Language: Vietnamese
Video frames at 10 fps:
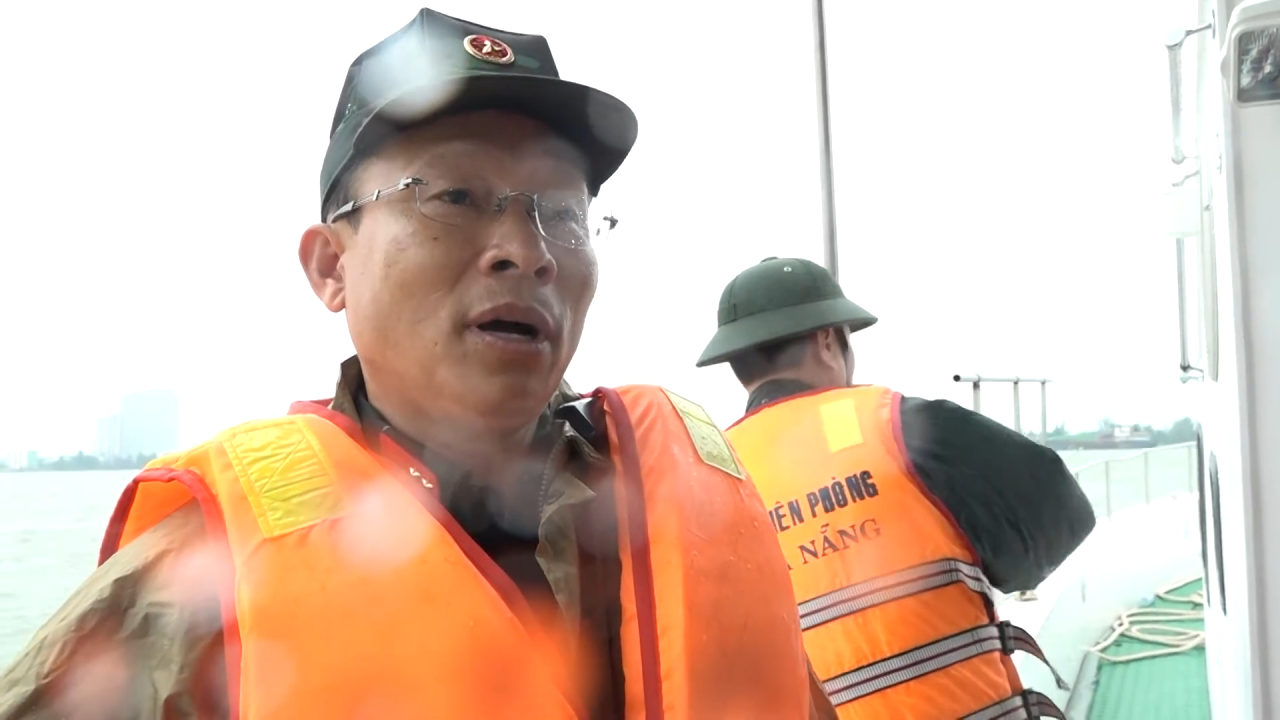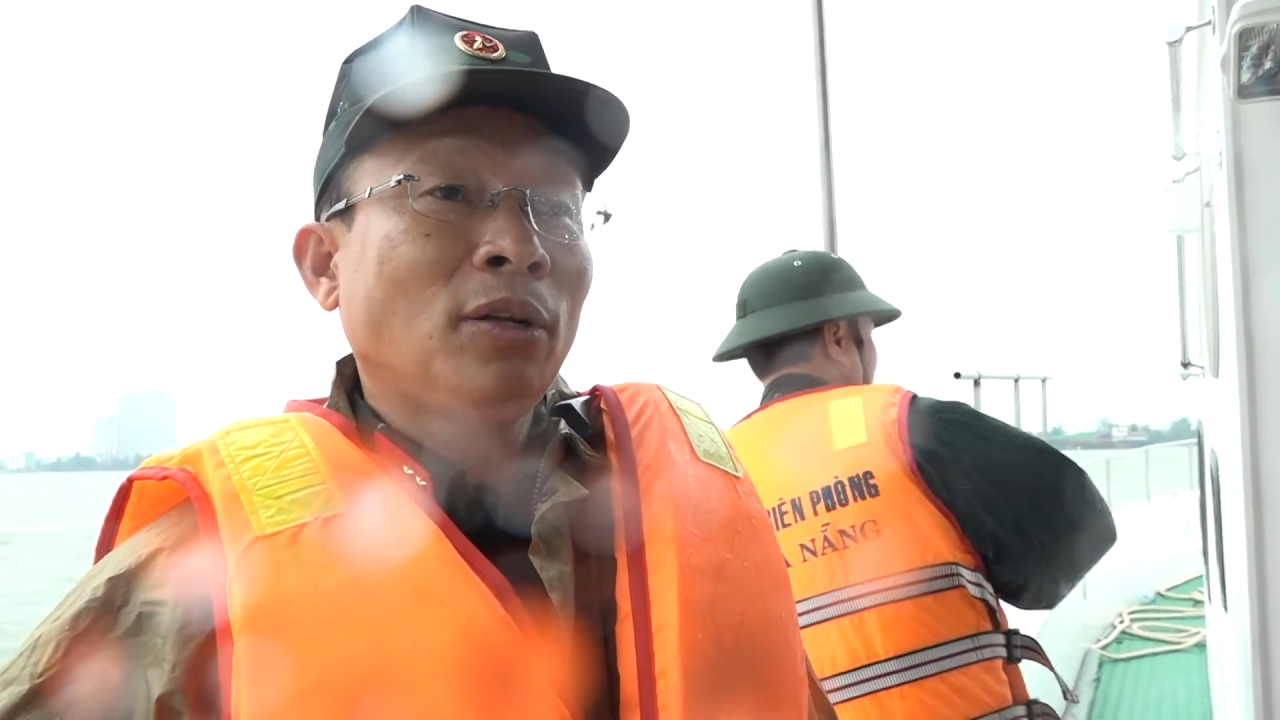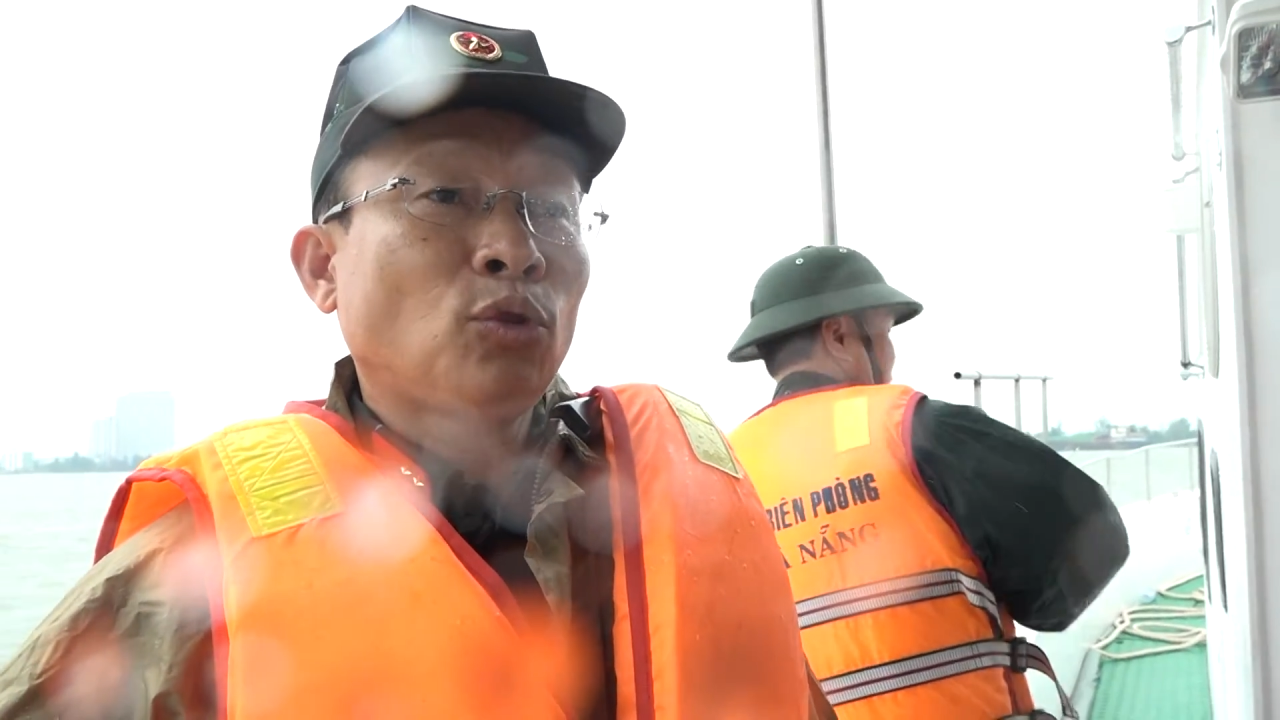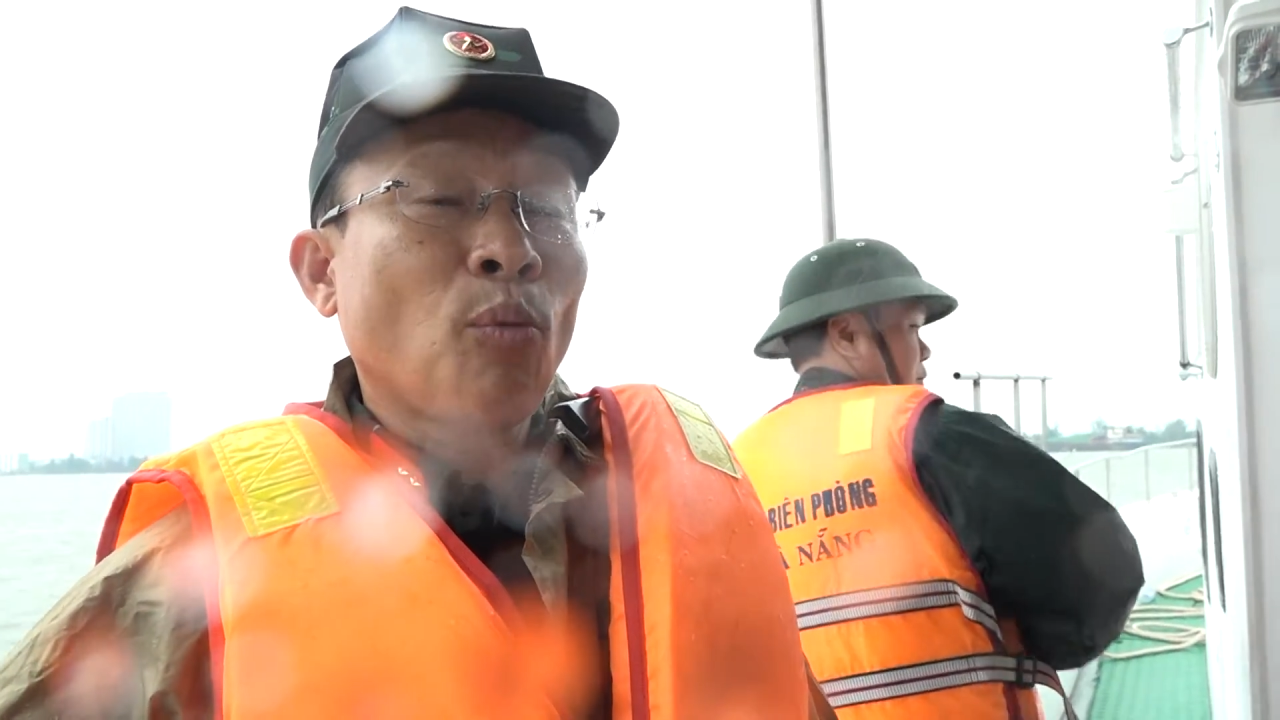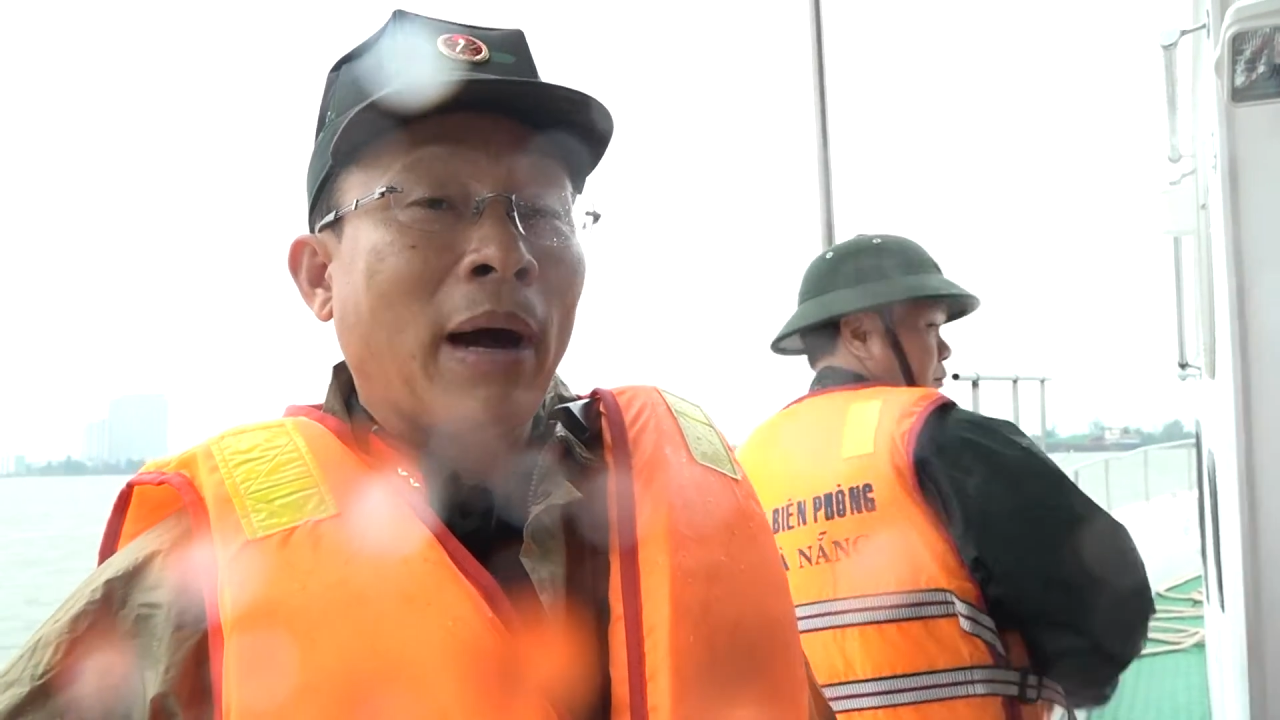
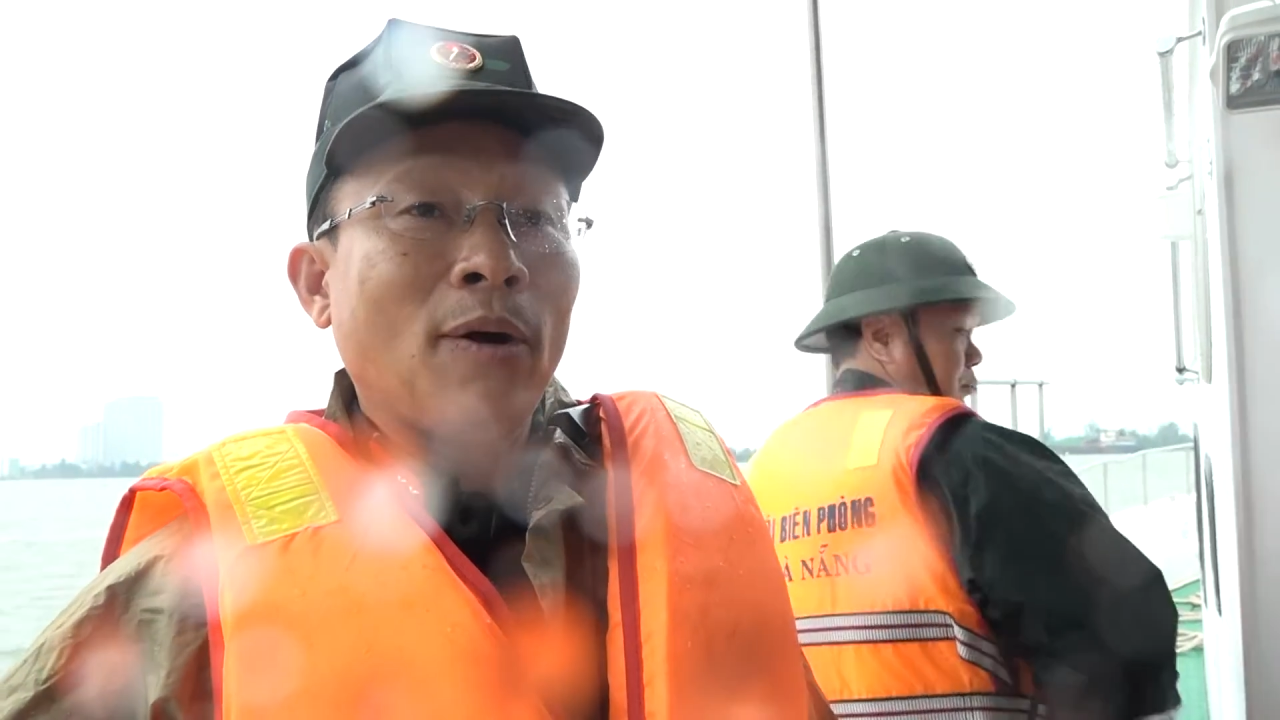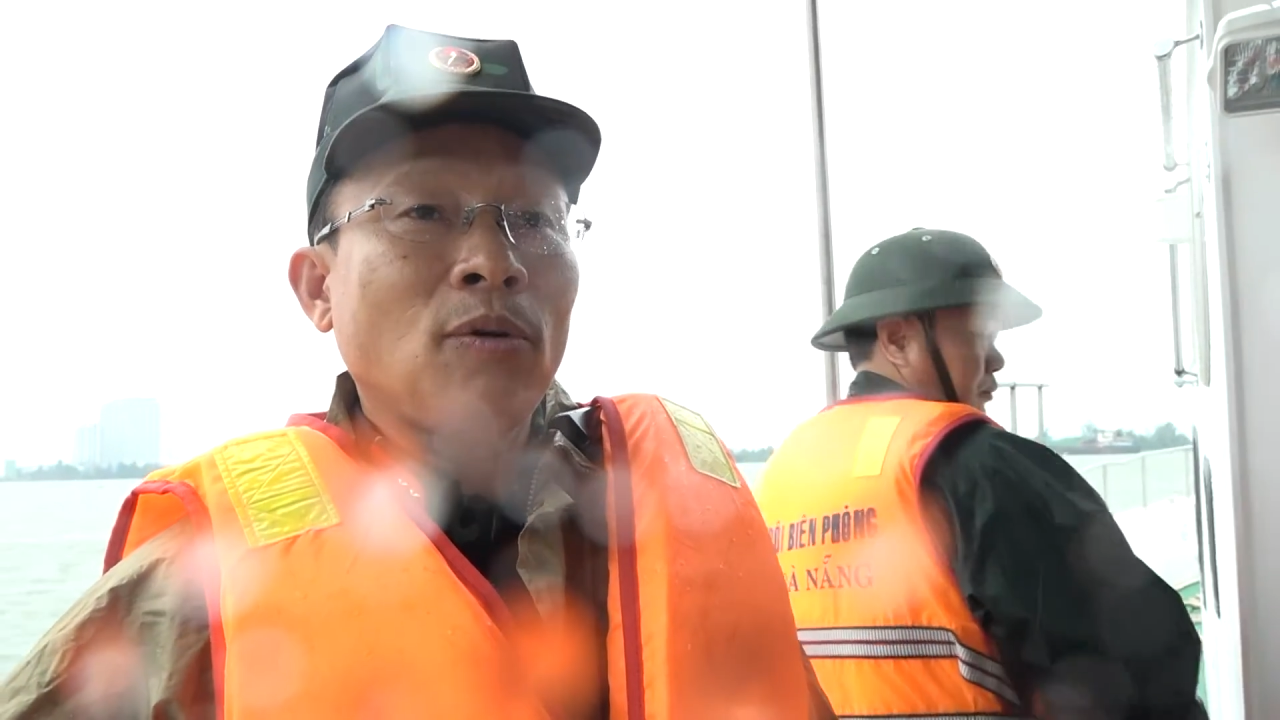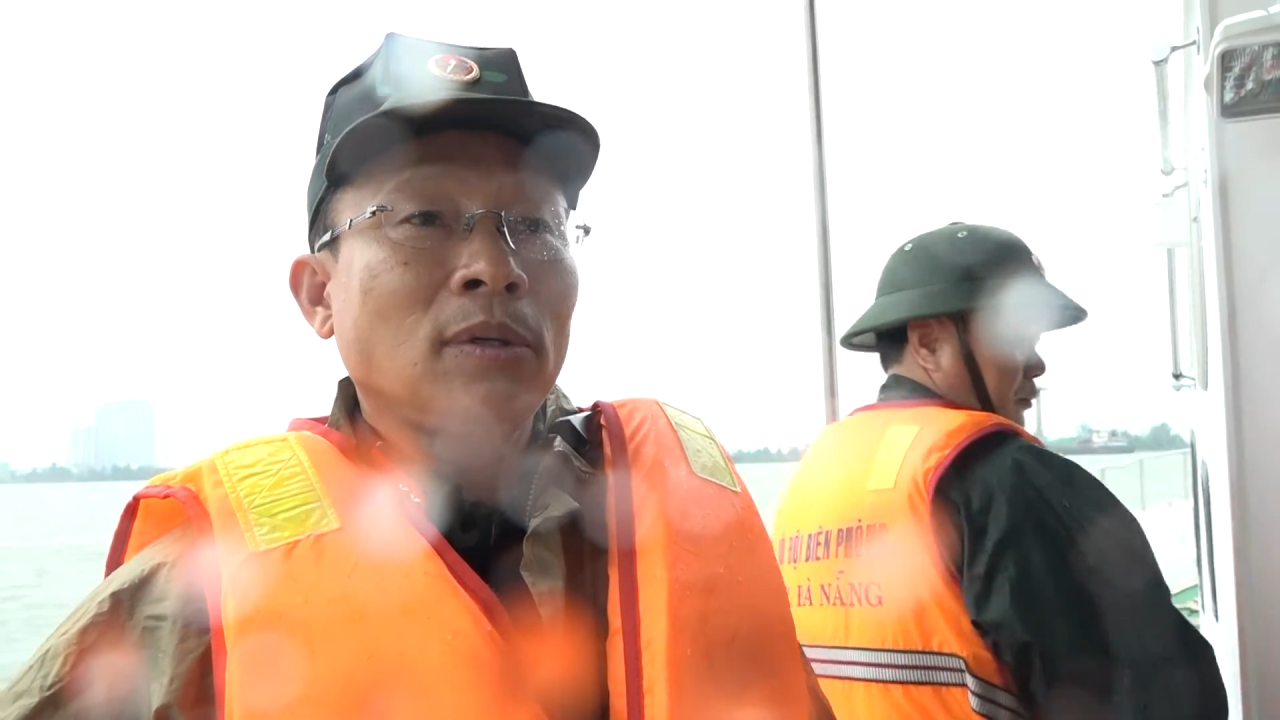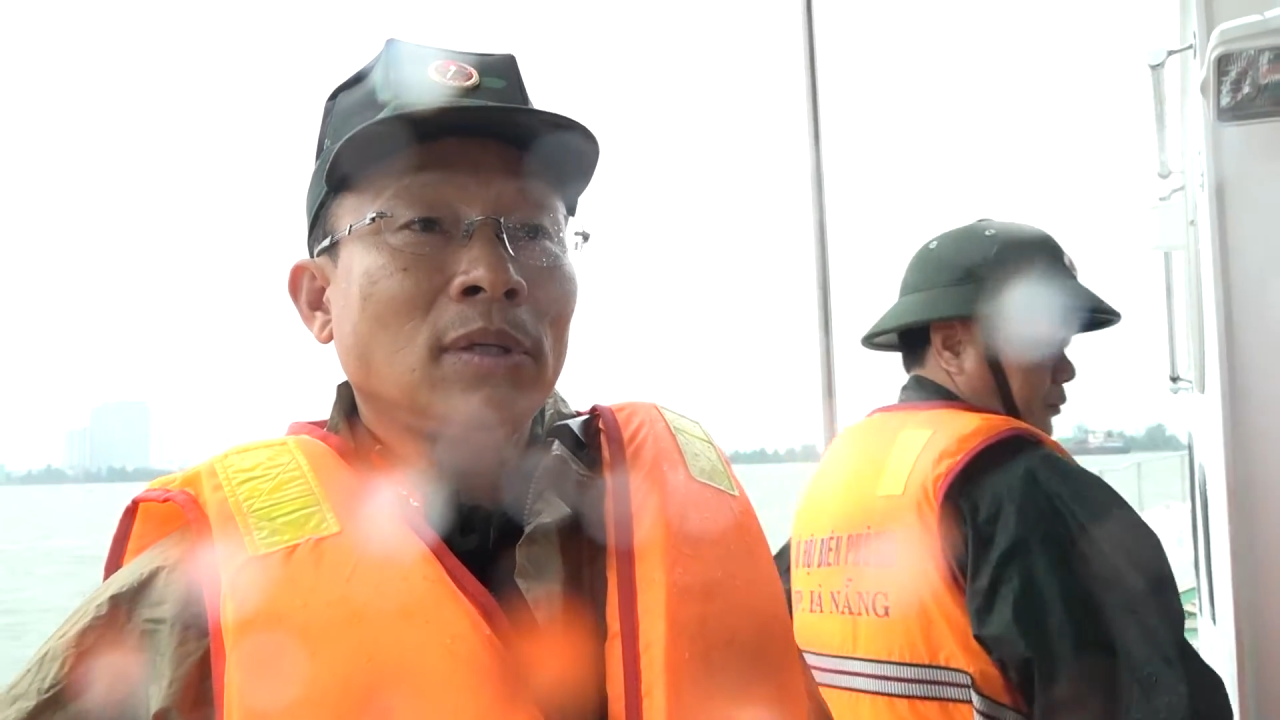nơi trú bão